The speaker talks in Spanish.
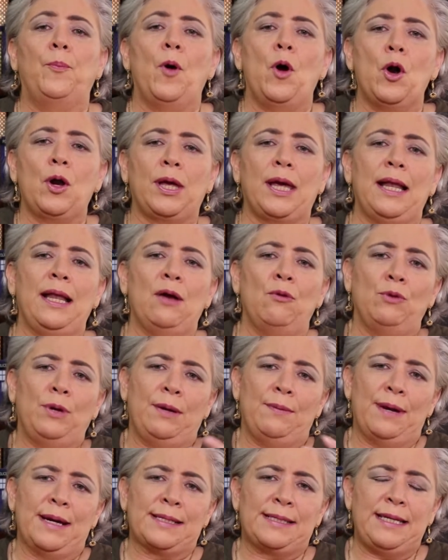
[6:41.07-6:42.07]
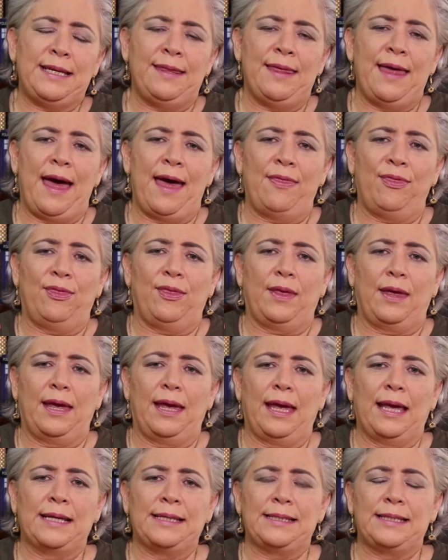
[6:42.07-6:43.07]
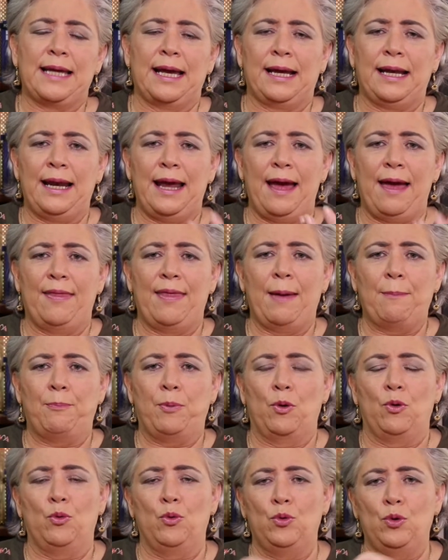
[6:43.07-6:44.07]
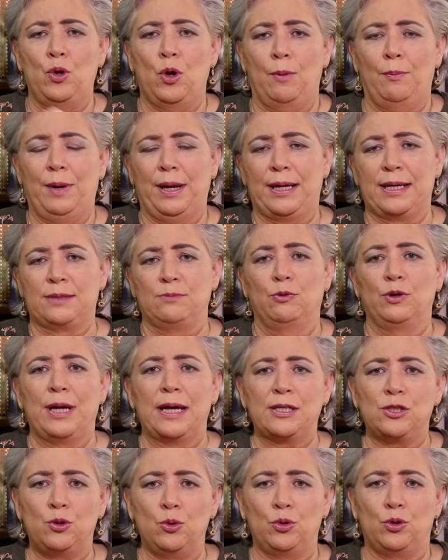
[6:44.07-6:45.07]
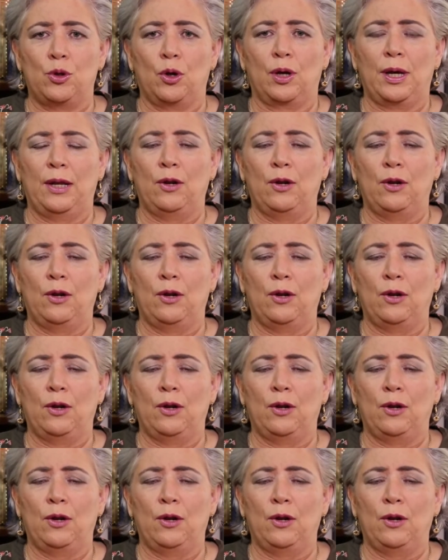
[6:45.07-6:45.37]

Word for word: Porque la universidad está creada por un hombre que es muy astuto,